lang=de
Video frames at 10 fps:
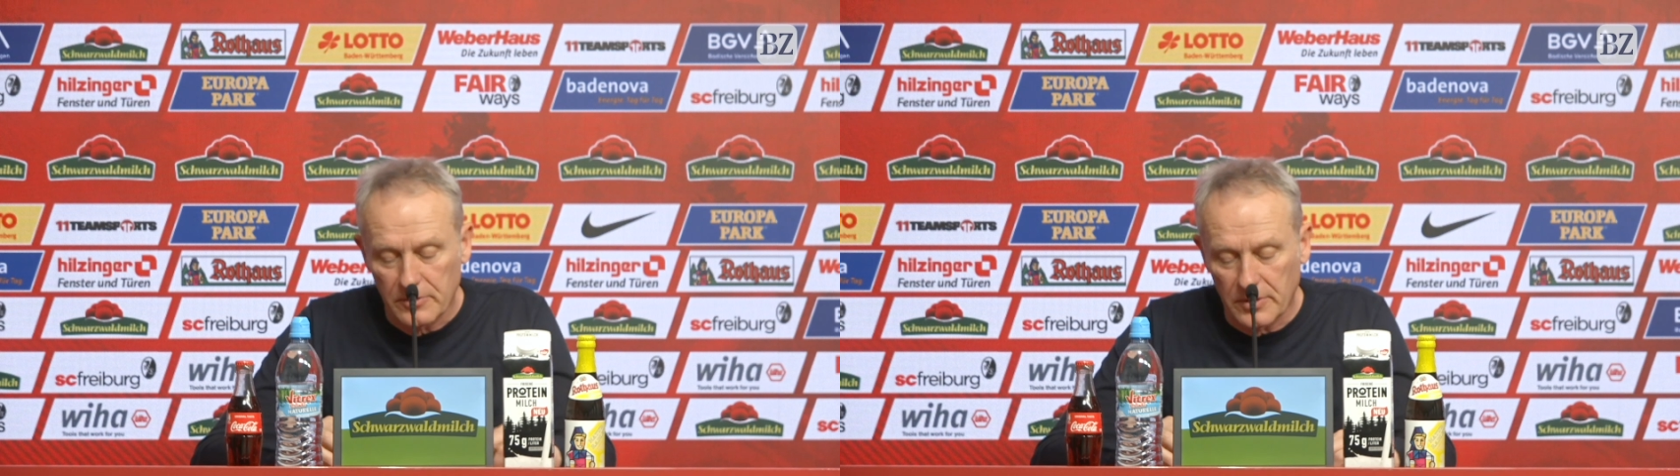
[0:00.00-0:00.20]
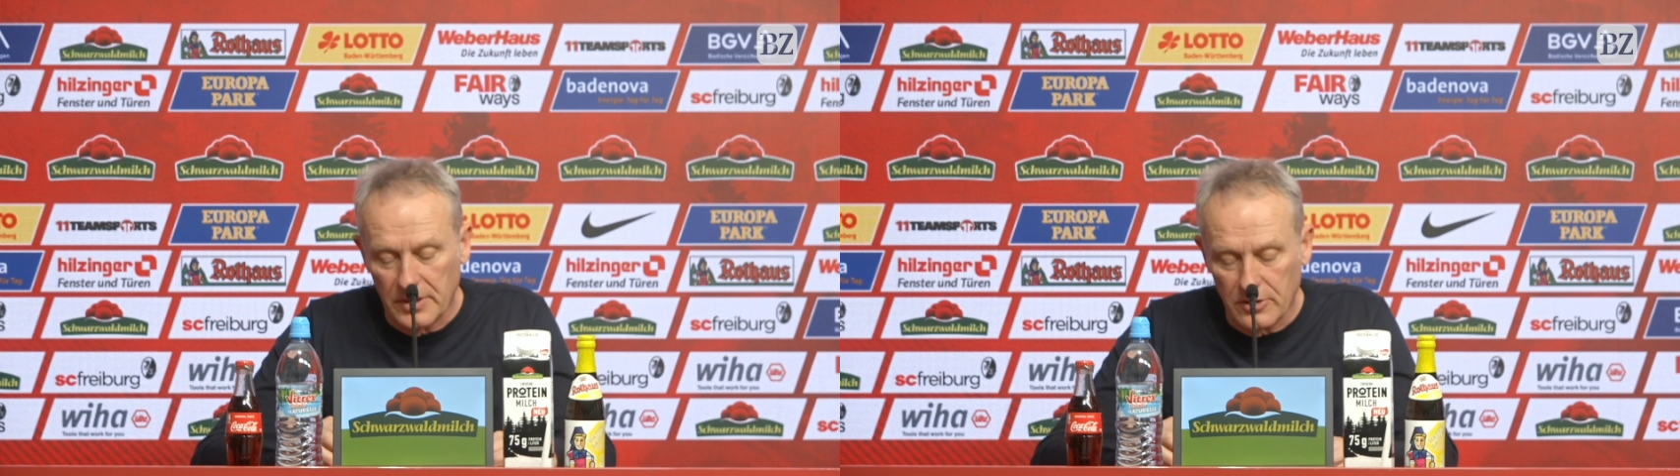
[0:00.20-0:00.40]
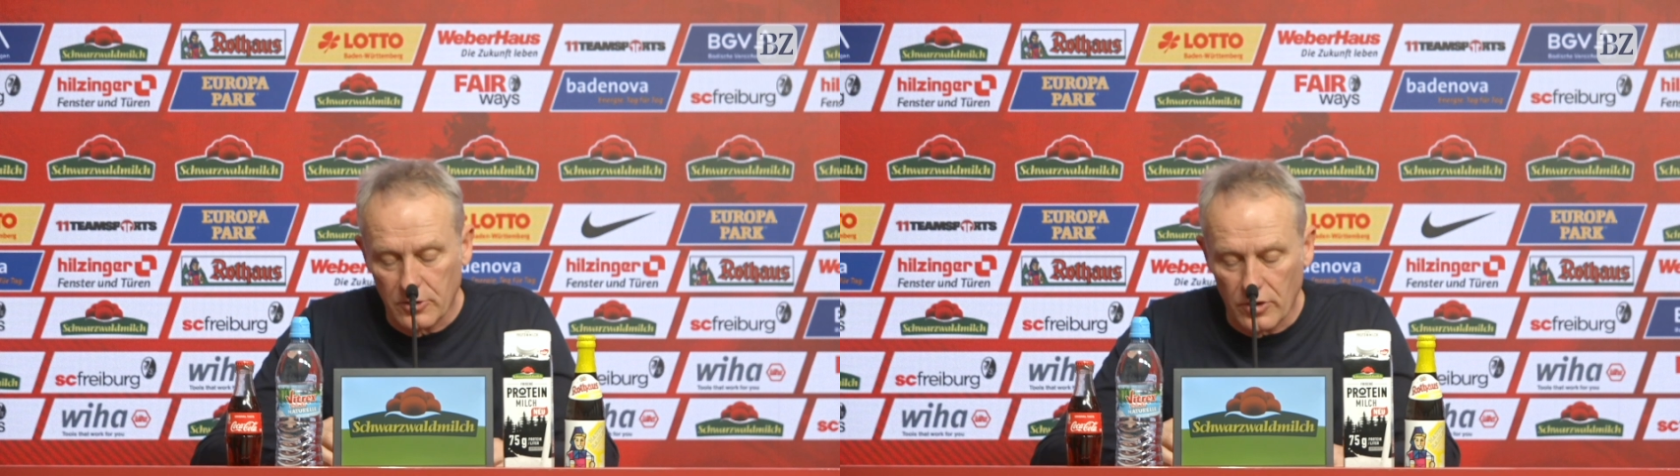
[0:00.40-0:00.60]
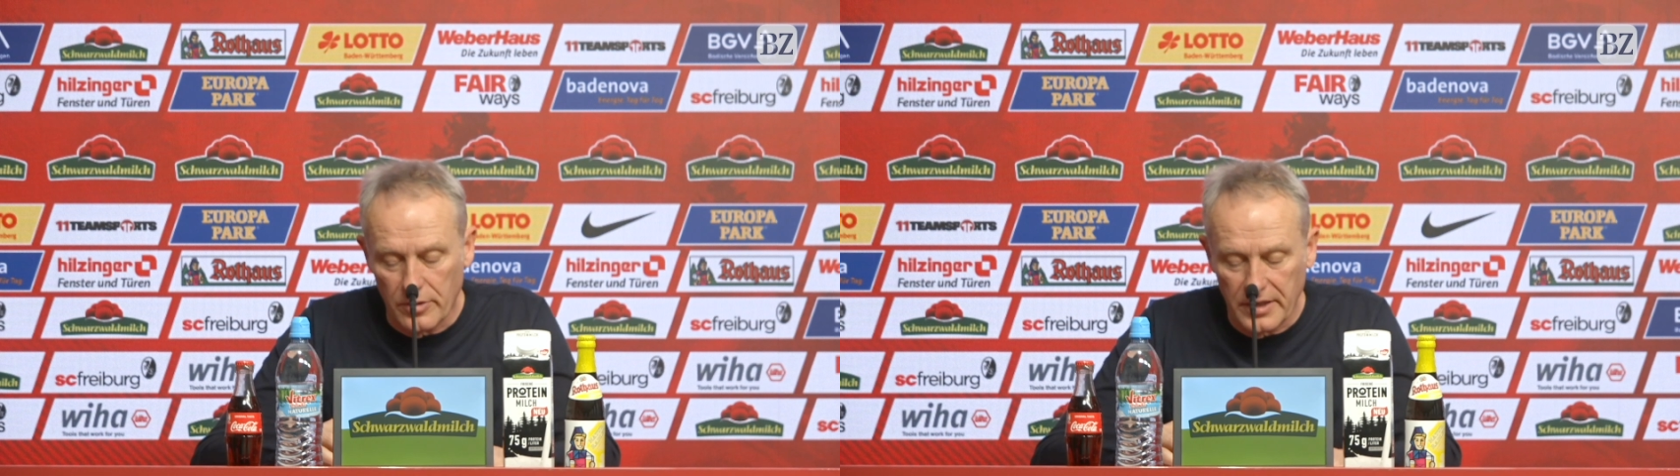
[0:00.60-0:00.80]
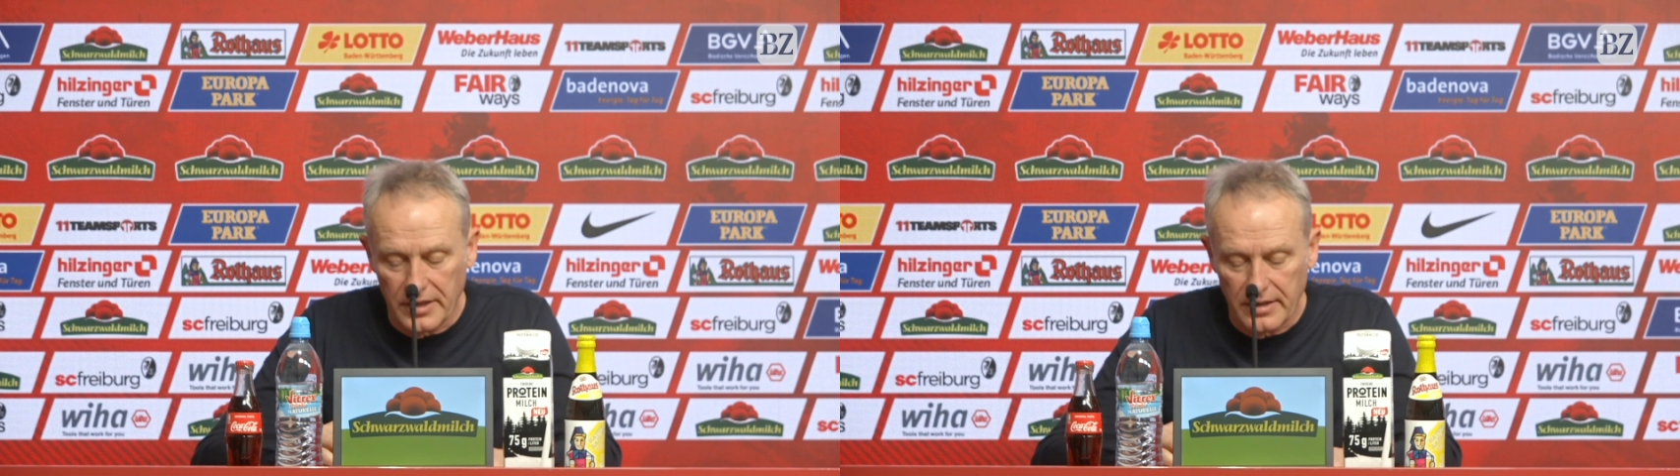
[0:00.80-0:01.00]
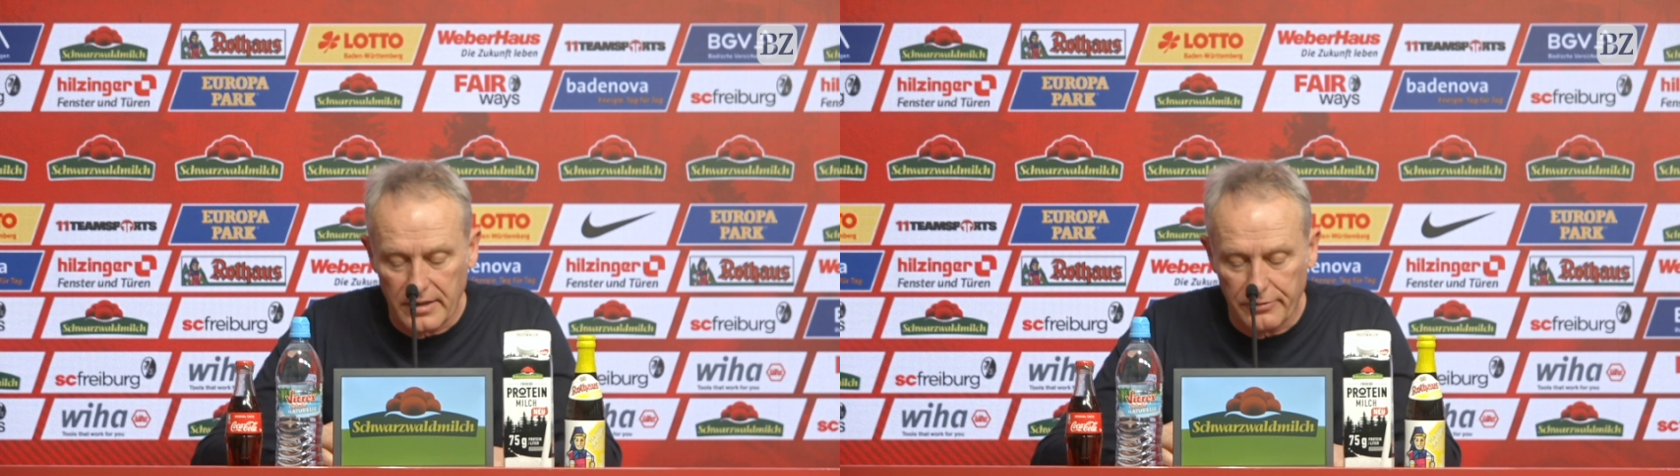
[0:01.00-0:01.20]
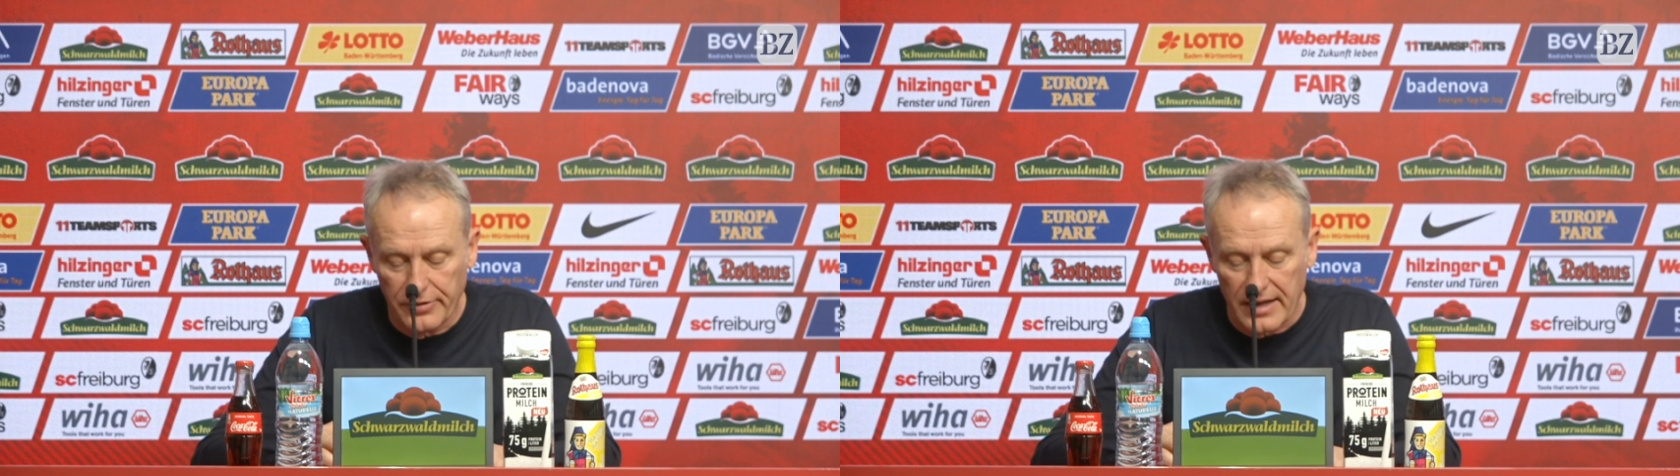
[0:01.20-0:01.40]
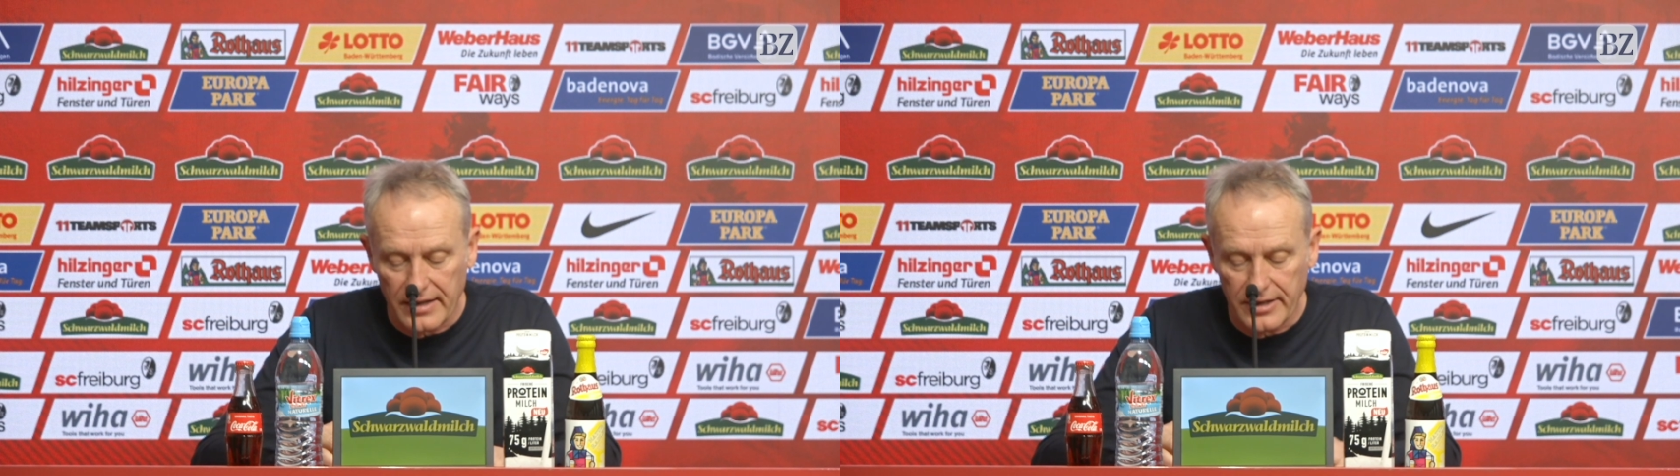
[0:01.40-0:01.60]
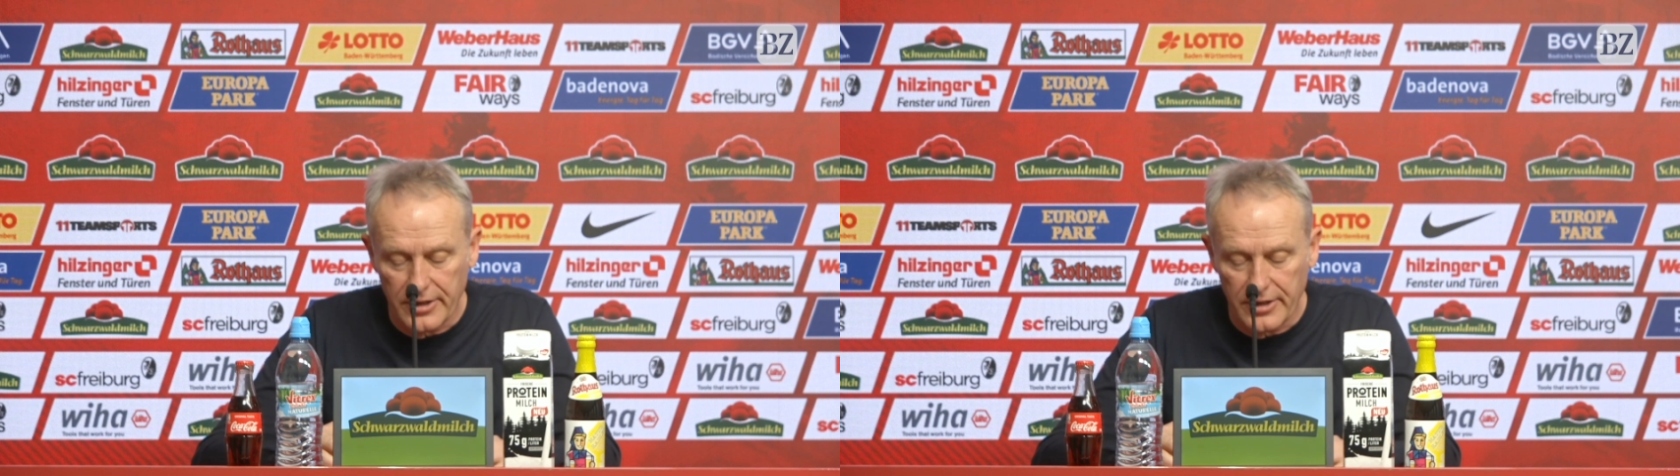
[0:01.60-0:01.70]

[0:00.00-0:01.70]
wo dann eine räumliche Ferne